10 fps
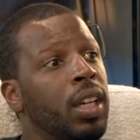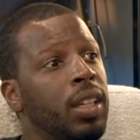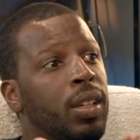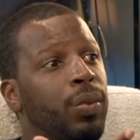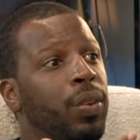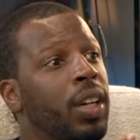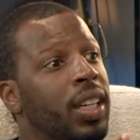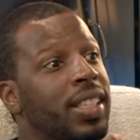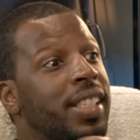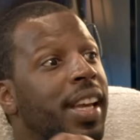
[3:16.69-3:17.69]
Uh,
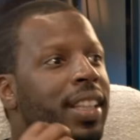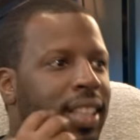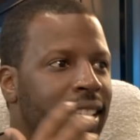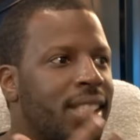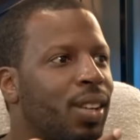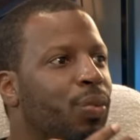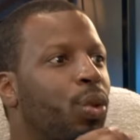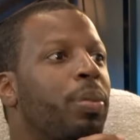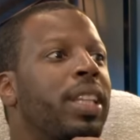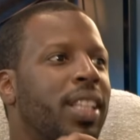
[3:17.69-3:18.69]
se a intenção for
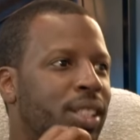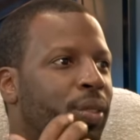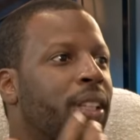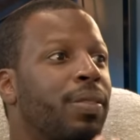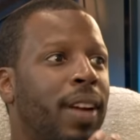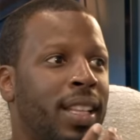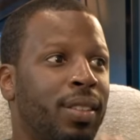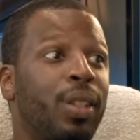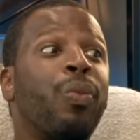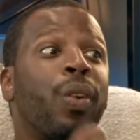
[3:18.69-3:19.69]
uma intenção elevada.
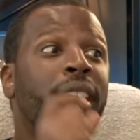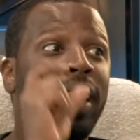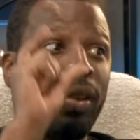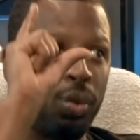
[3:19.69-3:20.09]
E foi aí o